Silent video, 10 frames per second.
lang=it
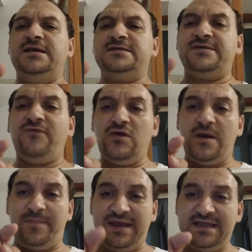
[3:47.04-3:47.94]
se voi lo
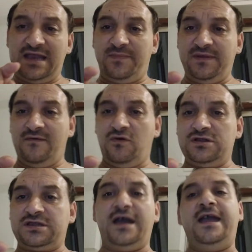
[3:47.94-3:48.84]
aprite la prima
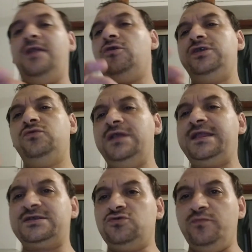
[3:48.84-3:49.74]
volta e lo
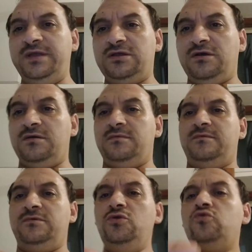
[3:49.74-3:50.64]
richiudete subito,
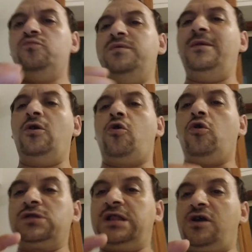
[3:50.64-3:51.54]
YouTube me lo
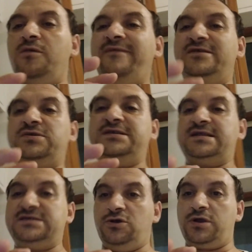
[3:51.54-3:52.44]
conta come
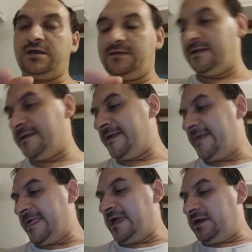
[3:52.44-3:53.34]
visualizzazione
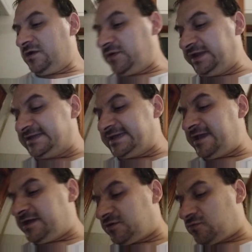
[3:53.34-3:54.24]
quindi
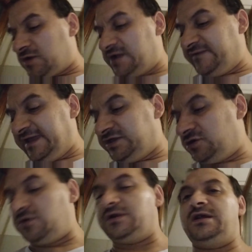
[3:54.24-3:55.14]
se quel
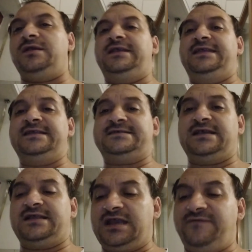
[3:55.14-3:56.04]
video inizia
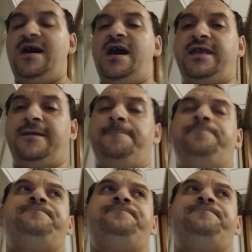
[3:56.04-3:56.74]
ad arrivare